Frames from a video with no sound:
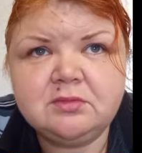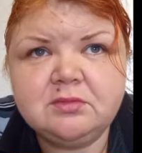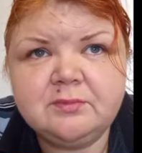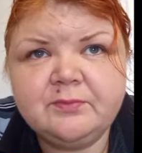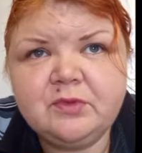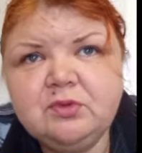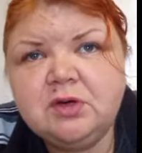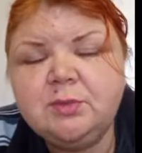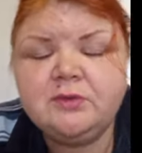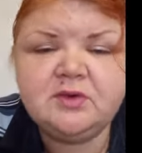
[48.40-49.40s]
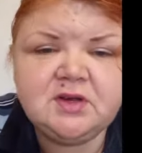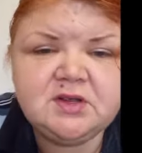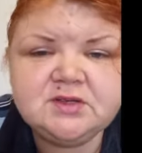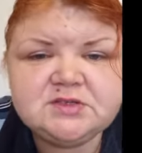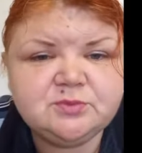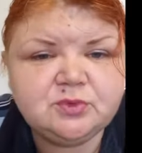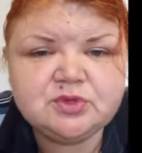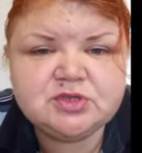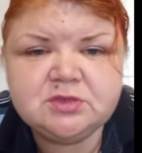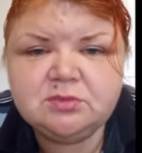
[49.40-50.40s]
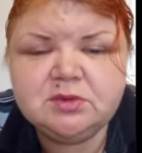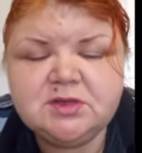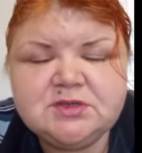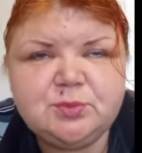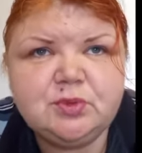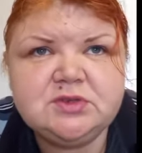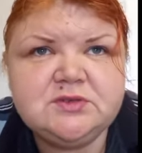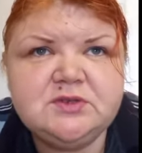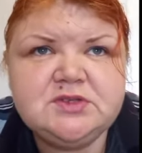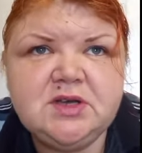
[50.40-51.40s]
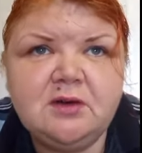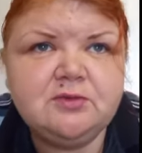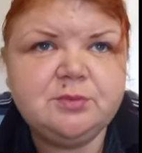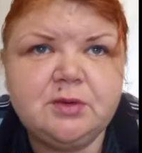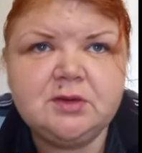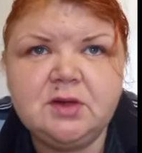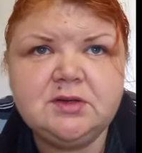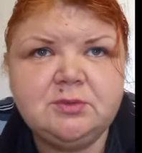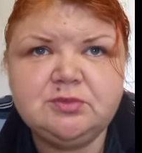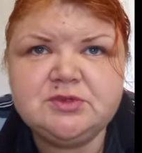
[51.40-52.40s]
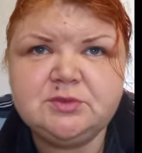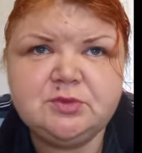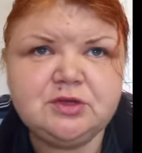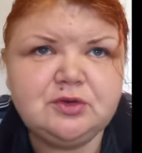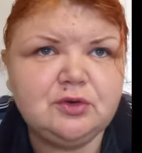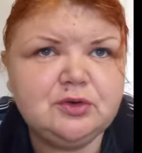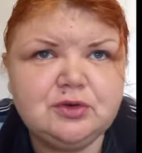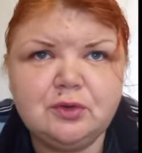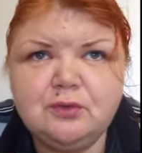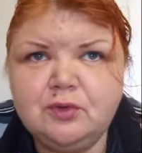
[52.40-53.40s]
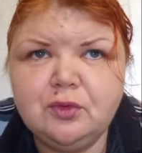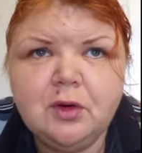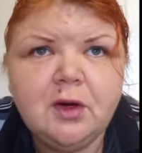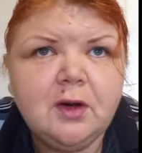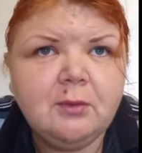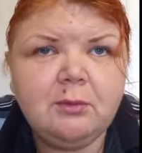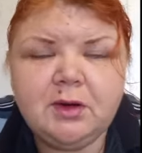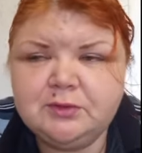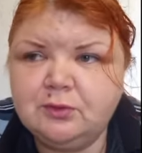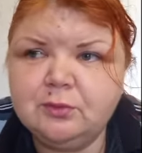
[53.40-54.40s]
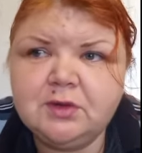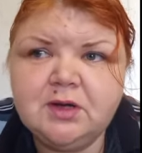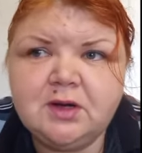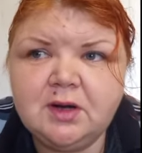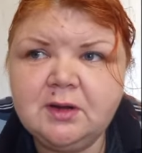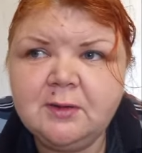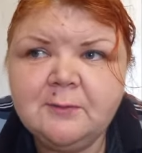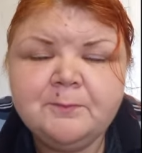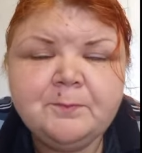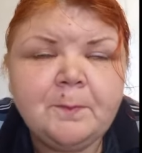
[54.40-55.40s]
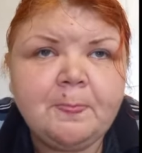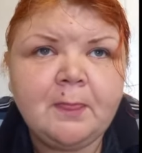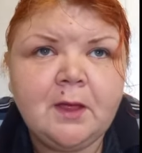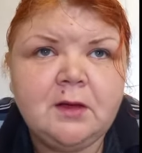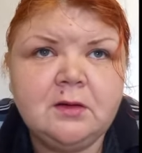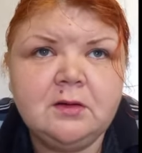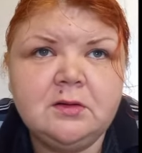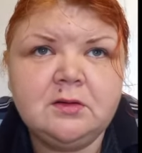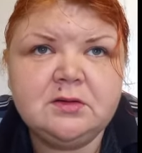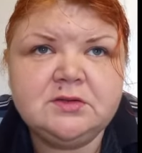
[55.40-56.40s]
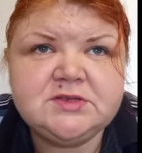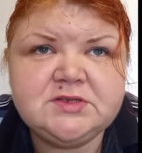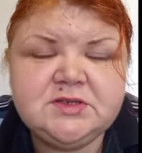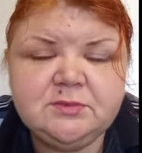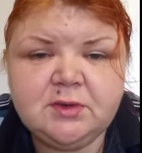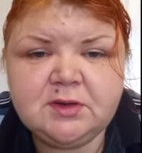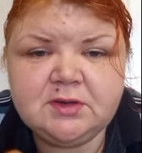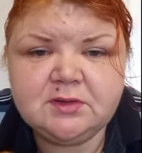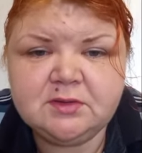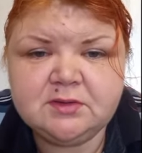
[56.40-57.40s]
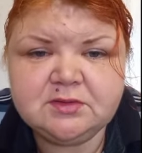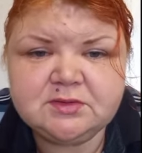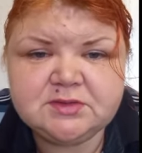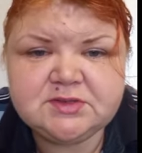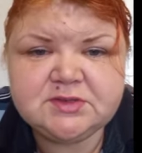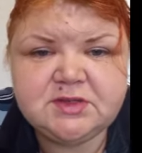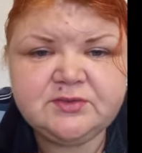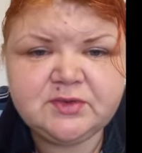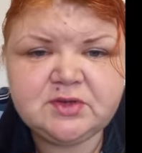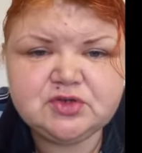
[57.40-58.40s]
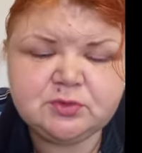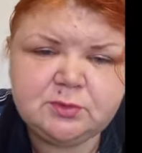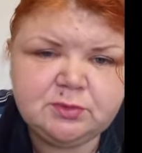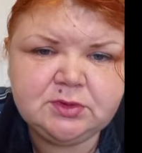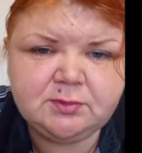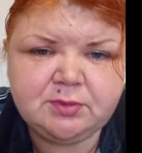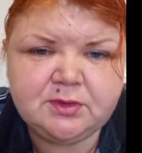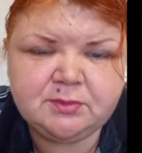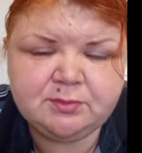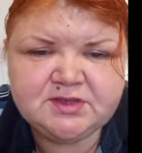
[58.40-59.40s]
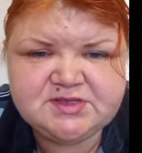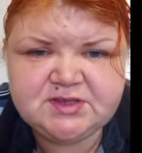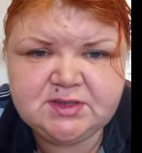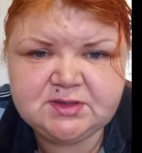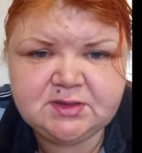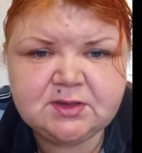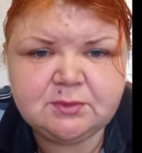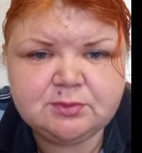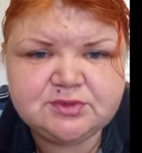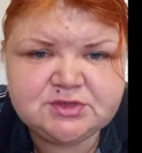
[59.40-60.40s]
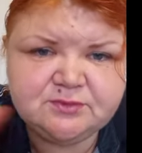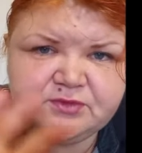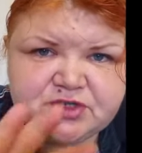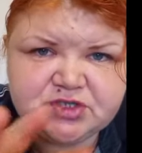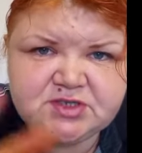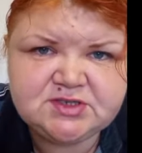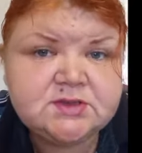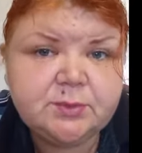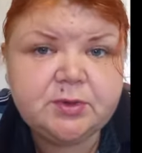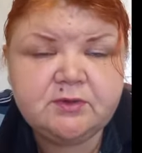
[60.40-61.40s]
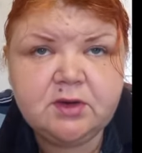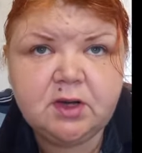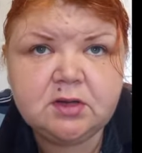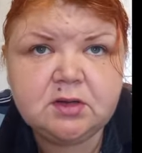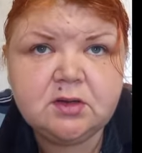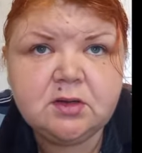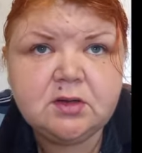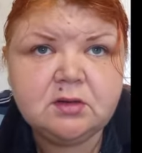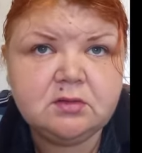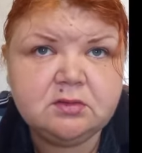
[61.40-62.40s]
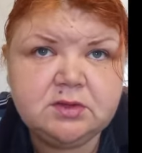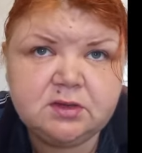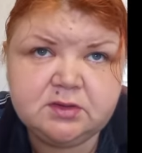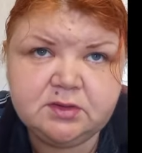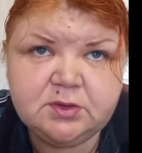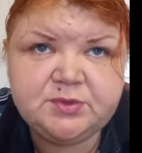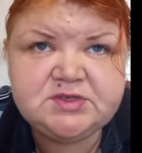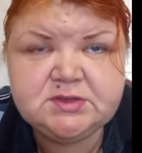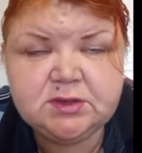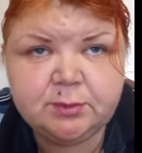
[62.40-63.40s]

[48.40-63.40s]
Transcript: ну, либо варенец можно было использовать. Я вот брала, допустим, на трехлитровую банку молока, Э, снимала сливки, чтобы было по да, допустим, вершки заправляла, э, э, кипятила